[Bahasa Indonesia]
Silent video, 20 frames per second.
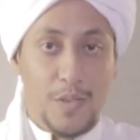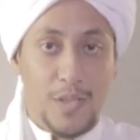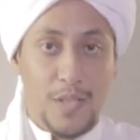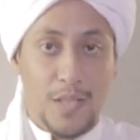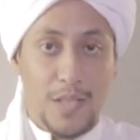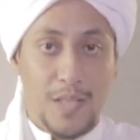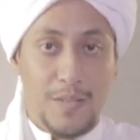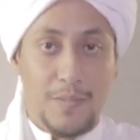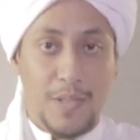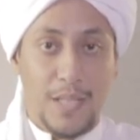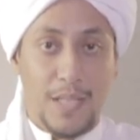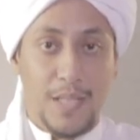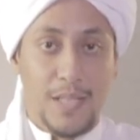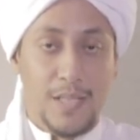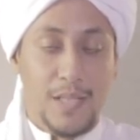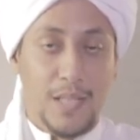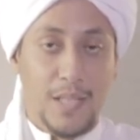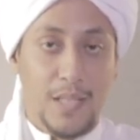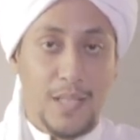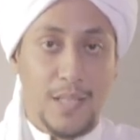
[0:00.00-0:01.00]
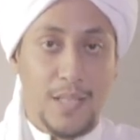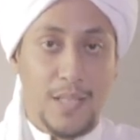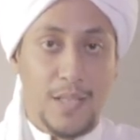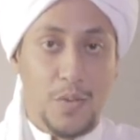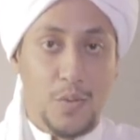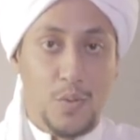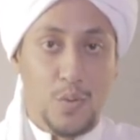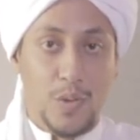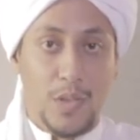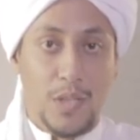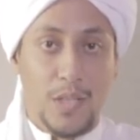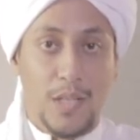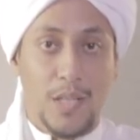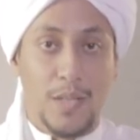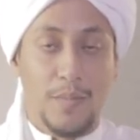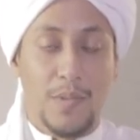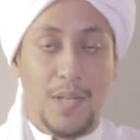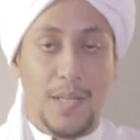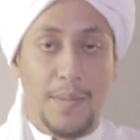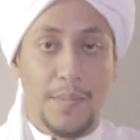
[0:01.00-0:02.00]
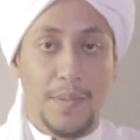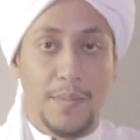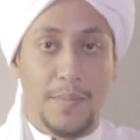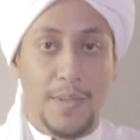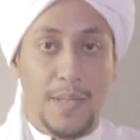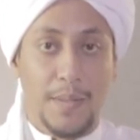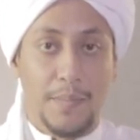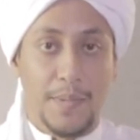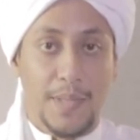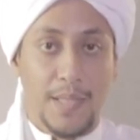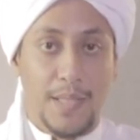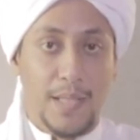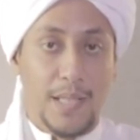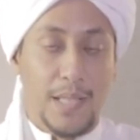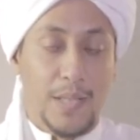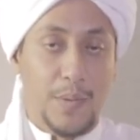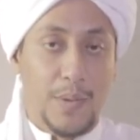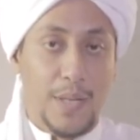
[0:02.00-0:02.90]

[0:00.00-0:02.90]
wassalamu ala sayyidina Rasulillah Muhammad bin Abdullah